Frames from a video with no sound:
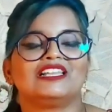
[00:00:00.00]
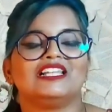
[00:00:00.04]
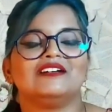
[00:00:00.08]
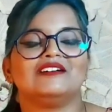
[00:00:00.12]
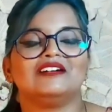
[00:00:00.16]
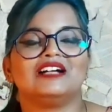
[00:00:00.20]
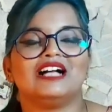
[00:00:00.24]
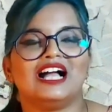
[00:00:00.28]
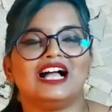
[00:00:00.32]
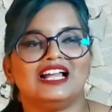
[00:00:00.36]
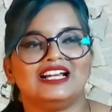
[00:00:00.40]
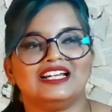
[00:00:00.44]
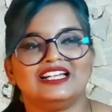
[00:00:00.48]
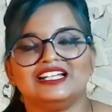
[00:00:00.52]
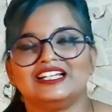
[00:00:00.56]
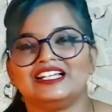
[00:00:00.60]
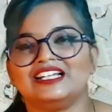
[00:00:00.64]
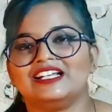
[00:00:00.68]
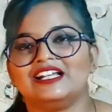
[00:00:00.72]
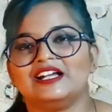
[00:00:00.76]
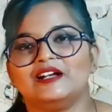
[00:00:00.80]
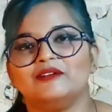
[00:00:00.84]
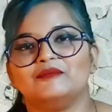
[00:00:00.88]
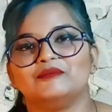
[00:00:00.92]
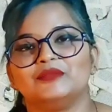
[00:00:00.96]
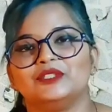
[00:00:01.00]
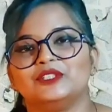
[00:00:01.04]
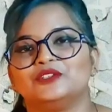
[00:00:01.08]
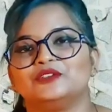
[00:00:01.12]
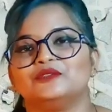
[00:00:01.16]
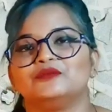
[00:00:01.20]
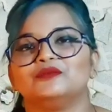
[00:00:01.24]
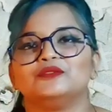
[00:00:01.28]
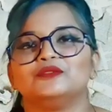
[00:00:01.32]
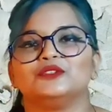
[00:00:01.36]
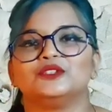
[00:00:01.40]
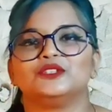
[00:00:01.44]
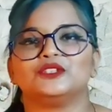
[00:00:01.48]
मतलब गाने के नाम पे
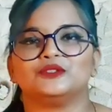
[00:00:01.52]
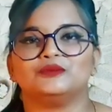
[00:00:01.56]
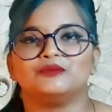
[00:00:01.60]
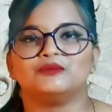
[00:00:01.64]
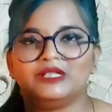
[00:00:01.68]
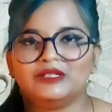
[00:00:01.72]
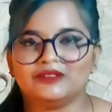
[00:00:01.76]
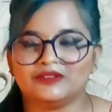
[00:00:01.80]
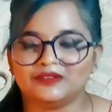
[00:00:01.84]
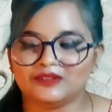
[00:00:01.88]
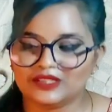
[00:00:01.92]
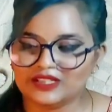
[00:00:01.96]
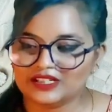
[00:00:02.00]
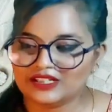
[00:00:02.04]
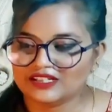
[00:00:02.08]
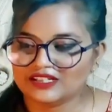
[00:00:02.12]
तुम कुछ भी